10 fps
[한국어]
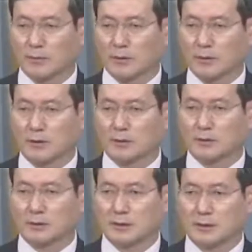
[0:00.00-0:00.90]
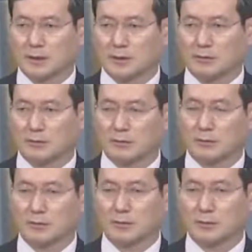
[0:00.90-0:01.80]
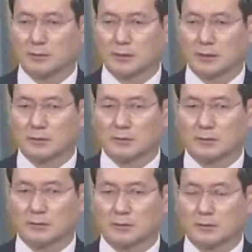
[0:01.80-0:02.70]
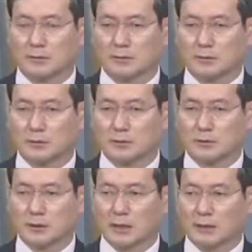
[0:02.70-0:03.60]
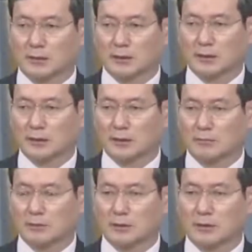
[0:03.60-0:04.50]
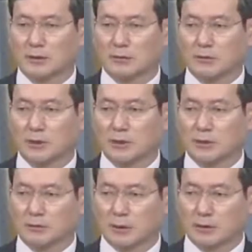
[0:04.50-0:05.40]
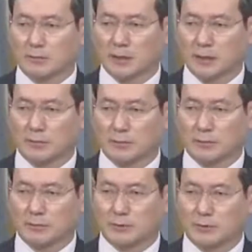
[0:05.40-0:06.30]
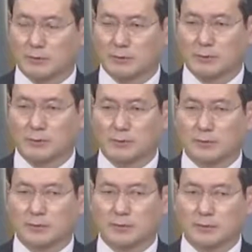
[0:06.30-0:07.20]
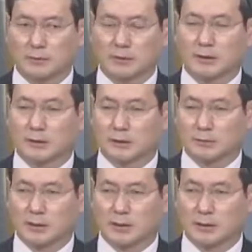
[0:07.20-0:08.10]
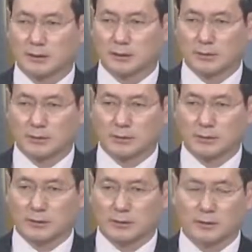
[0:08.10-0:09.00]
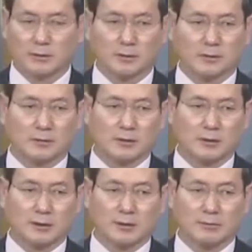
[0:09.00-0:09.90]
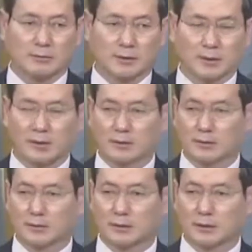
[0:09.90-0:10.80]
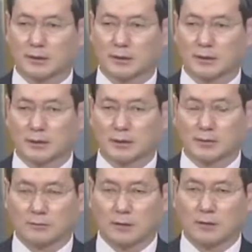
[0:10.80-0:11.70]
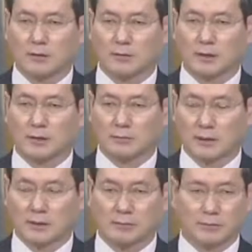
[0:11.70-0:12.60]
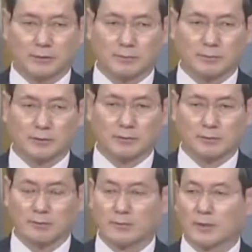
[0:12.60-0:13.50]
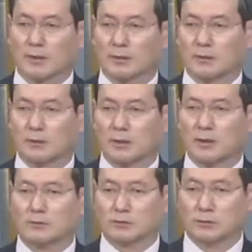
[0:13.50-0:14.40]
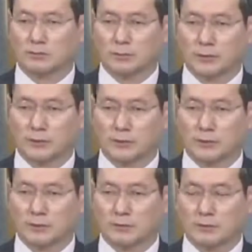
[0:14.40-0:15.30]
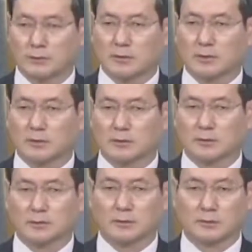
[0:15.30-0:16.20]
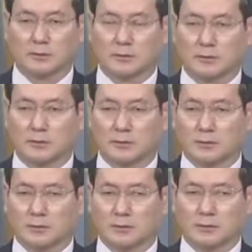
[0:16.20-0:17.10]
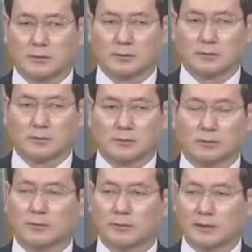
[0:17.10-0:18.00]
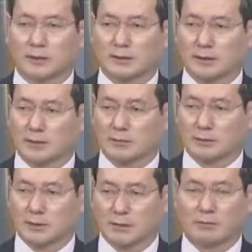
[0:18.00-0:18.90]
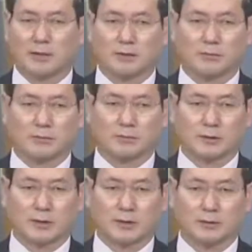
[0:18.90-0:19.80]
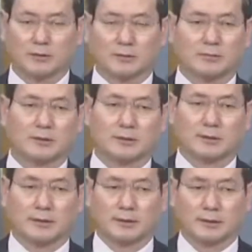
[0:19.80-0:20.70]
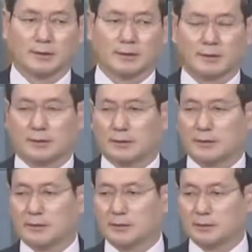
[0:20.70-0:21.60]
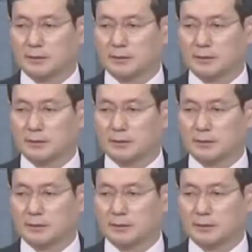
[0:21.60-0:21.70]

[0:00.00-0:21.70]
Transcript: 혈전이 생기고 그래서 그것이 가다가 머리 뇌혈관을 막아버리면 얼마나 심각한 질병이 걸리게 됩니까? 그러니까 뇌혈관이 막혀버리면 뇌가 죽어버리는 거죠. 그래서 예, 여러분 고통받는 사람을 참 많이 봅니다. 얼마 전에 예, 길을